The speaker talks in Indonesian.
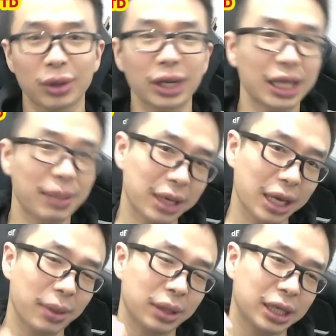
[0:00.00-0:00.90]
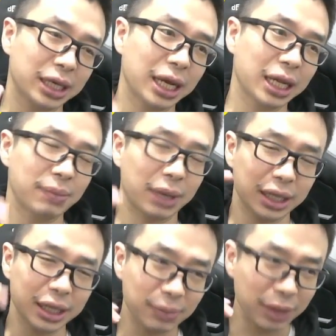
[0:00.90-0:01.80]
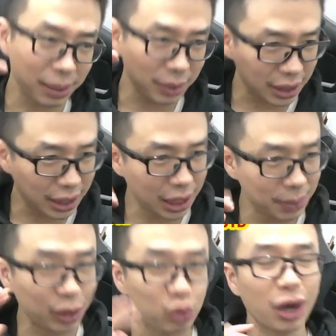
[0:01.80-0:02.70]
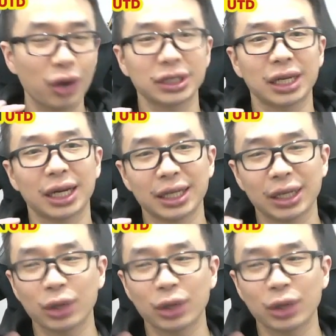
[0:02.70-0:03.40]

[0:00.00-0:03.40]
Oke lah mereka main 3-5 mereka main 3-5-2 nggak salah kan ya.